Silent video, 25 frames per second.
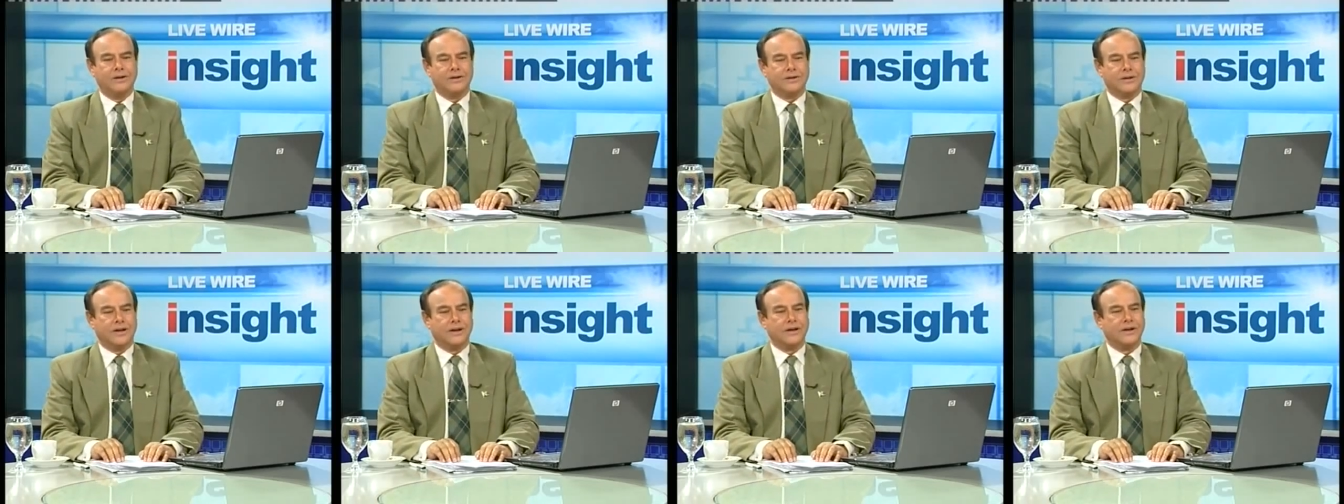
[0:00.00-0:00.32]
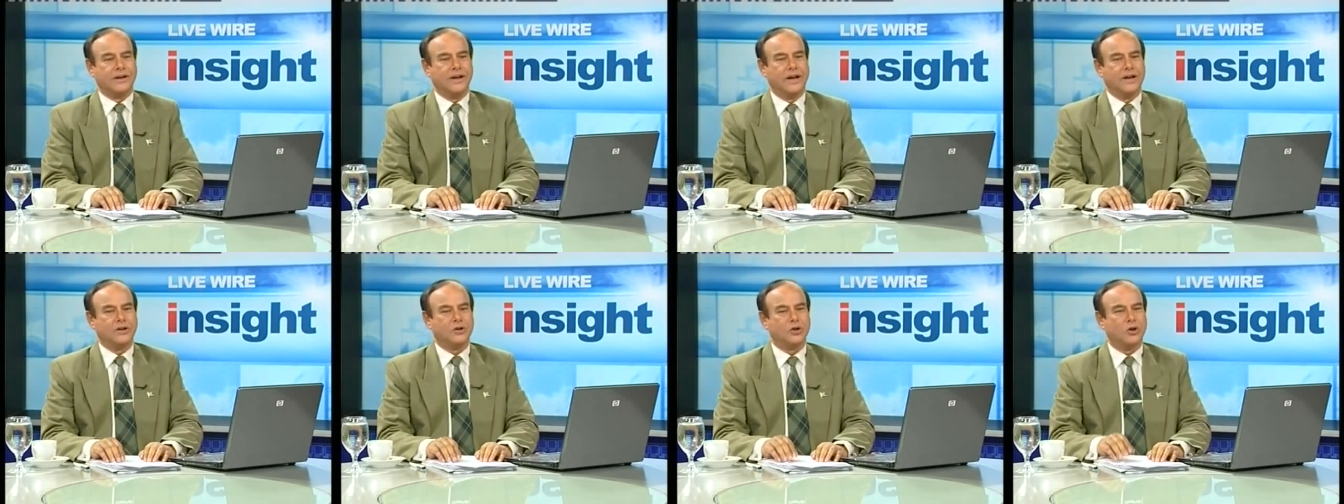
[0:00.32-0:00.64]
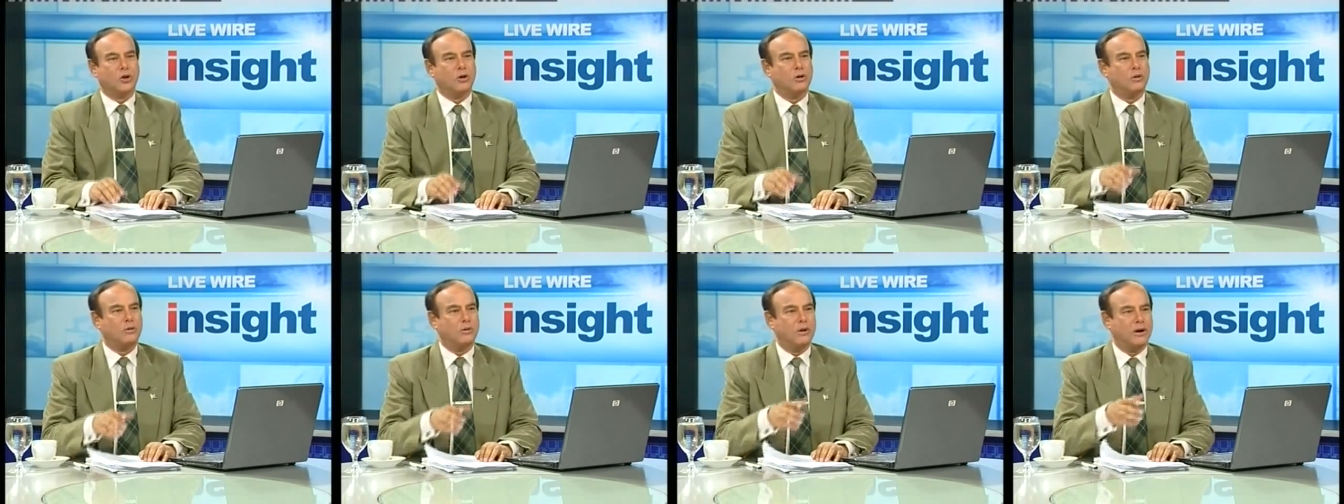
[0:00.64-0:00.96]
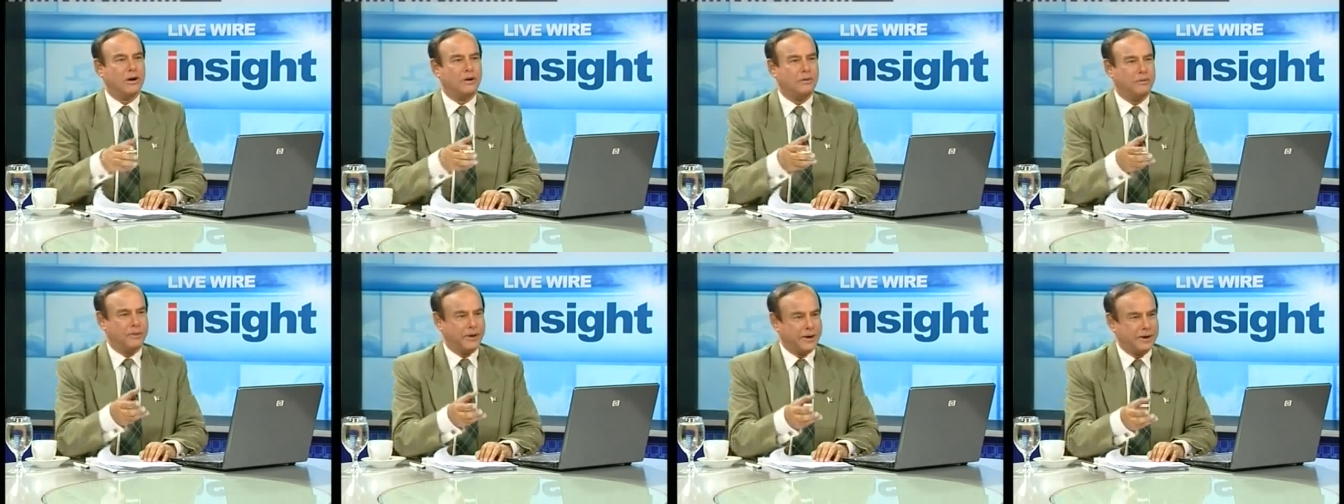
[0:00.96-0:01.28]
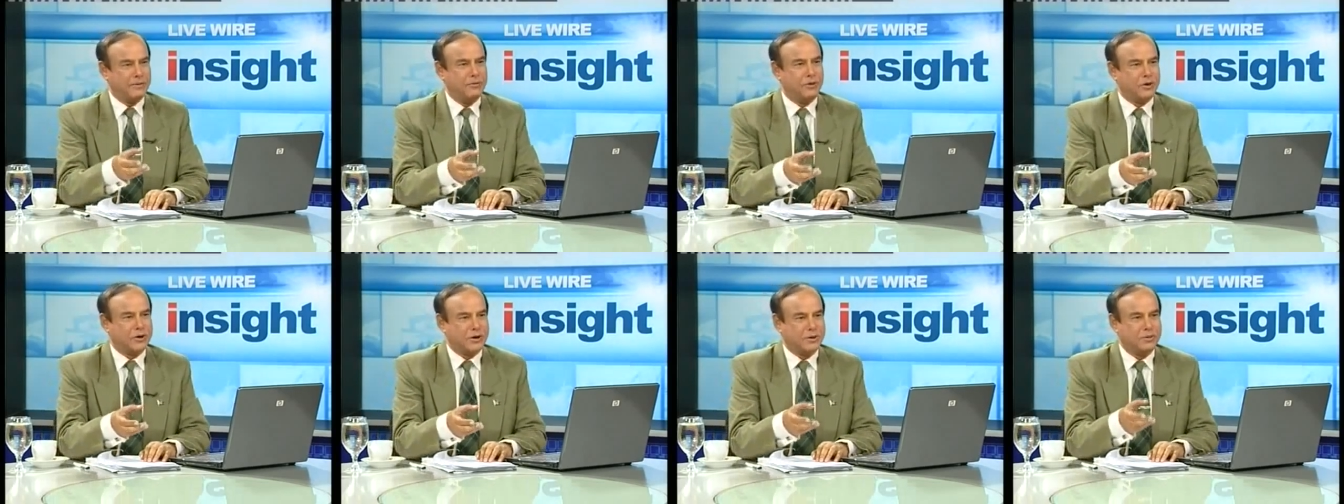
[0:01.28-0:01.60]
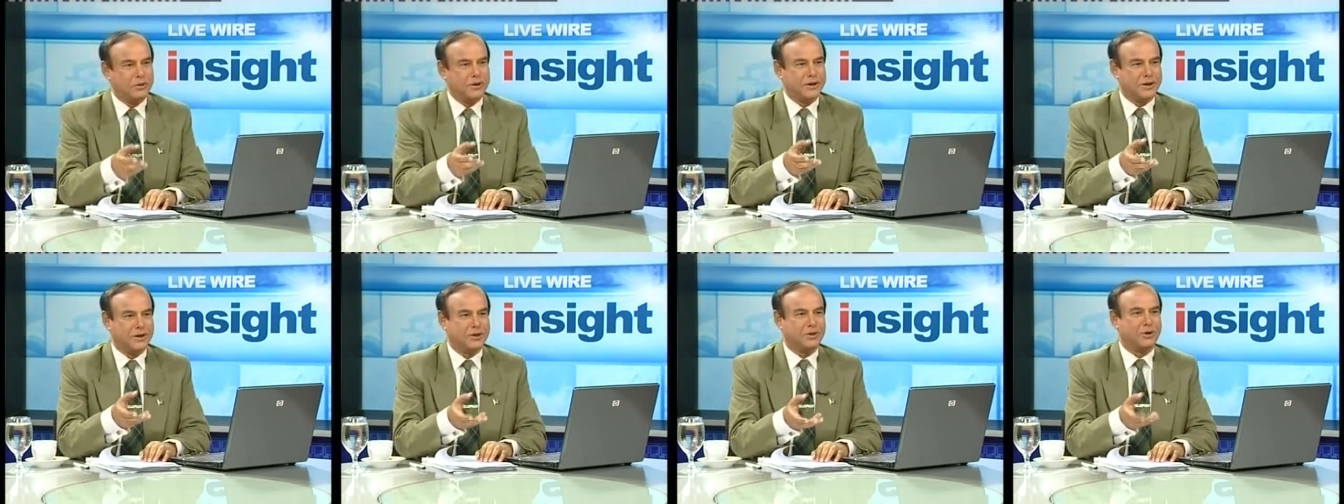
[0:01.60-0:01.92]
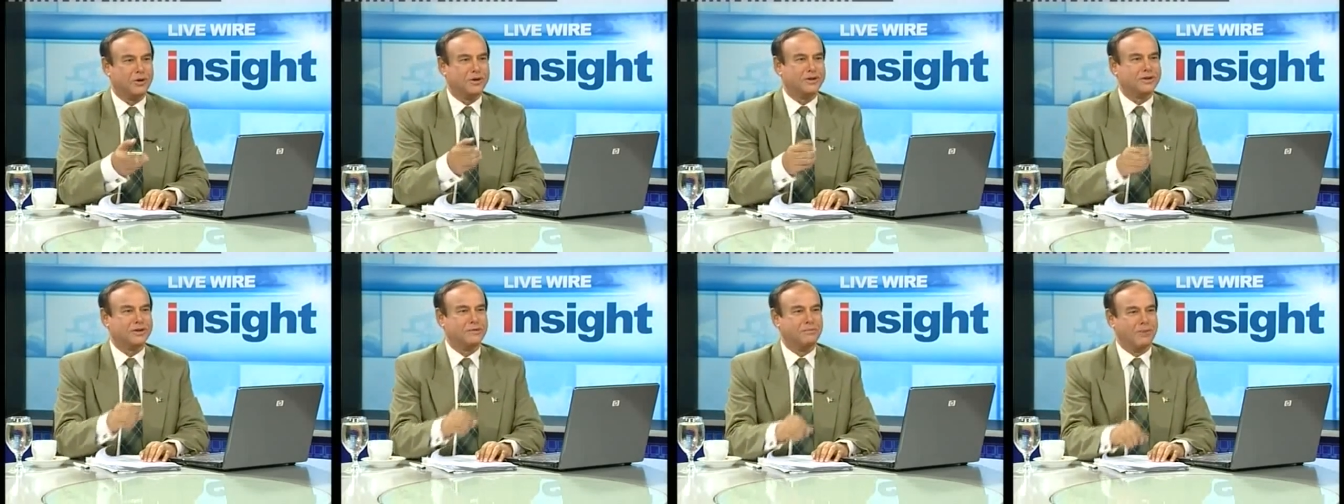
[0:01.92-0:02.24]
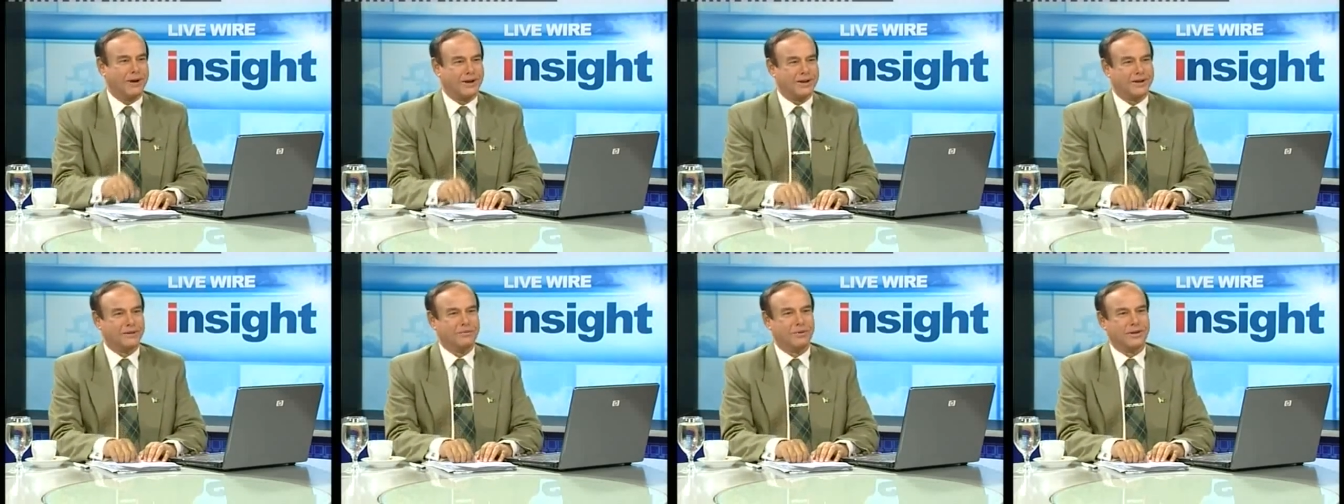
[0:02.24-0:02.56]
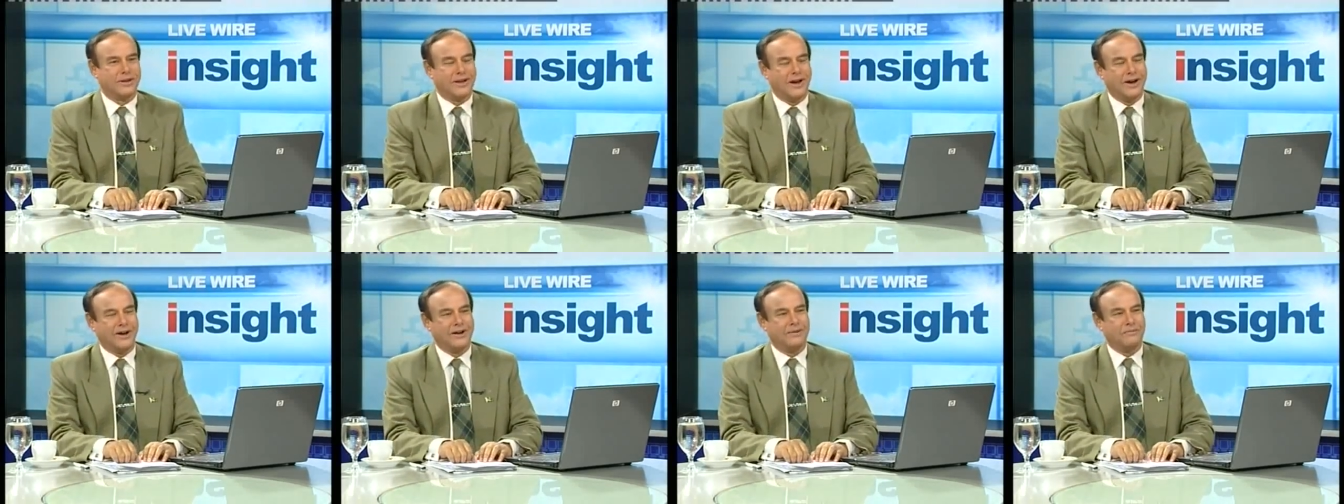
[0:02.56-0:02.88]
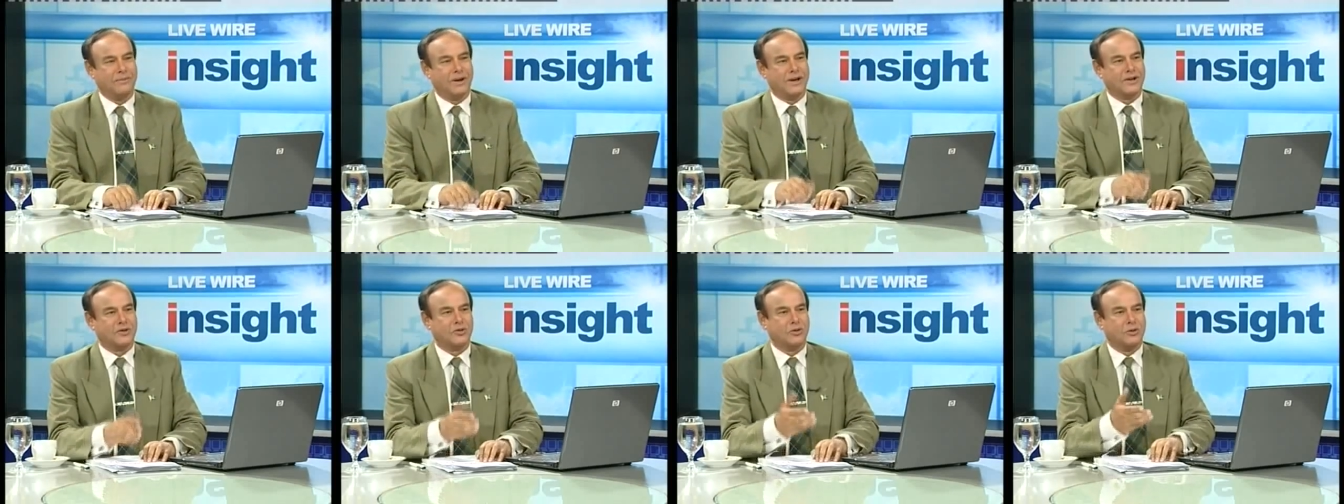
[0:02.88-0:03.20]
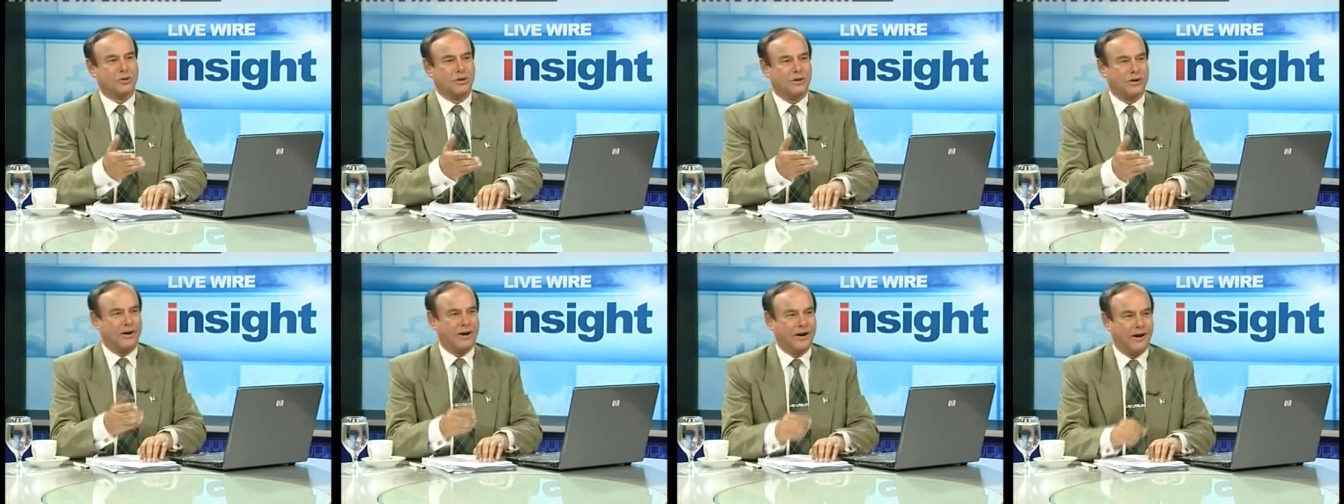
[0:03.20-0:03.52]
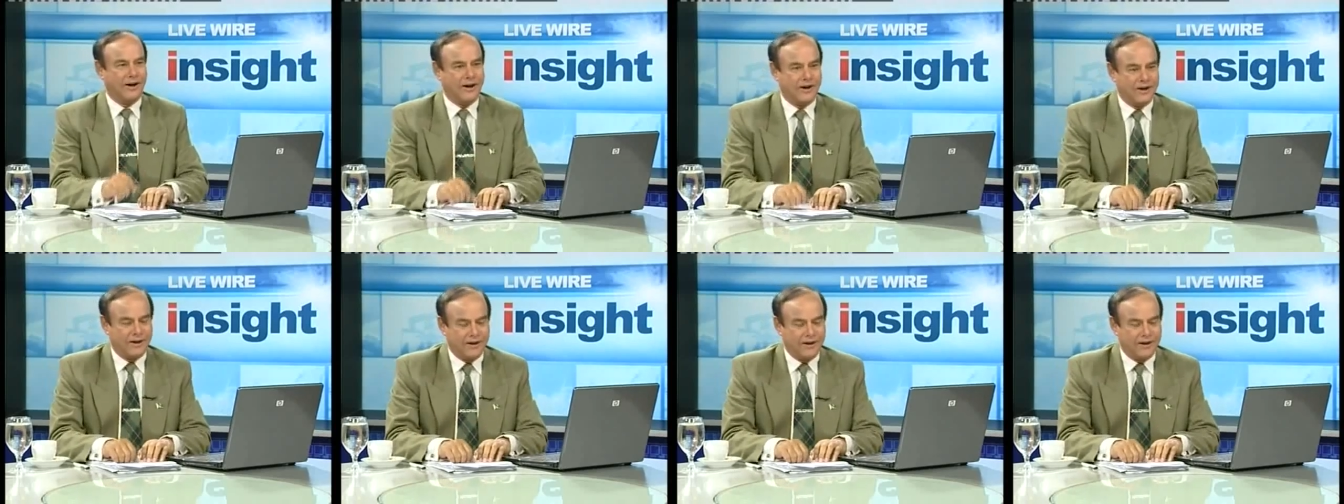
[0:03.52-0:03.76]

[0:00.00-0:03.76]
सर ये जो मैंने मोटी मोटी थोड़ी सी बातें बताई मैं तो आ,